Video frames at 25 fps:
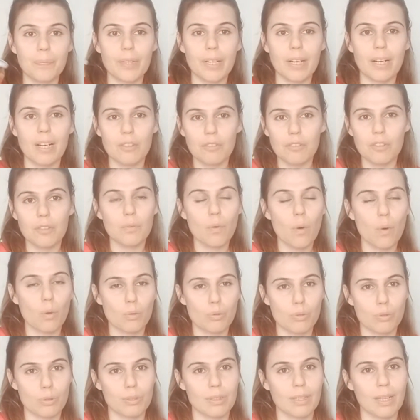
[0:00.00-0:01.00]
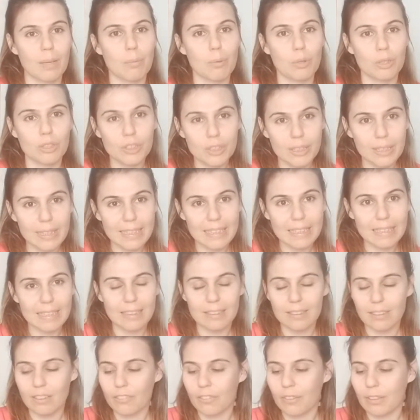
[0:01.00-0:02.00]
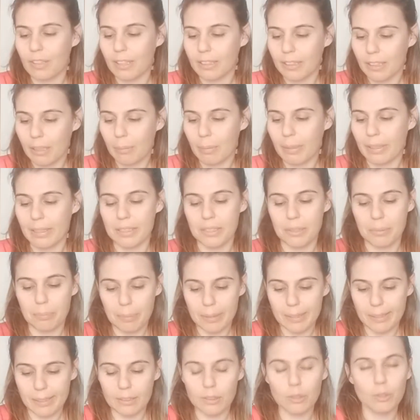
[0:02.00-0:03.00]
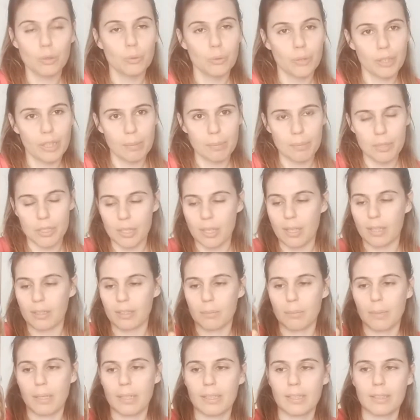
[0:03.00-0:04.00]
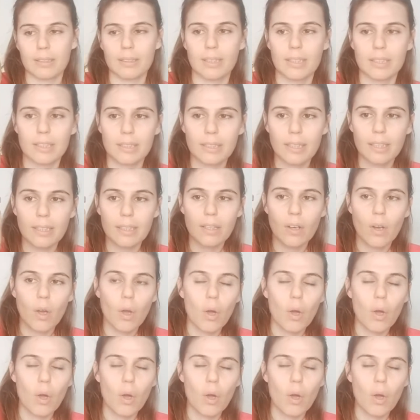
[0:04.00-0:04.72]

hafif olsun diye böyle çayın yanına falan yemek için birkaç kuru yemiş aldım arkadaşlar.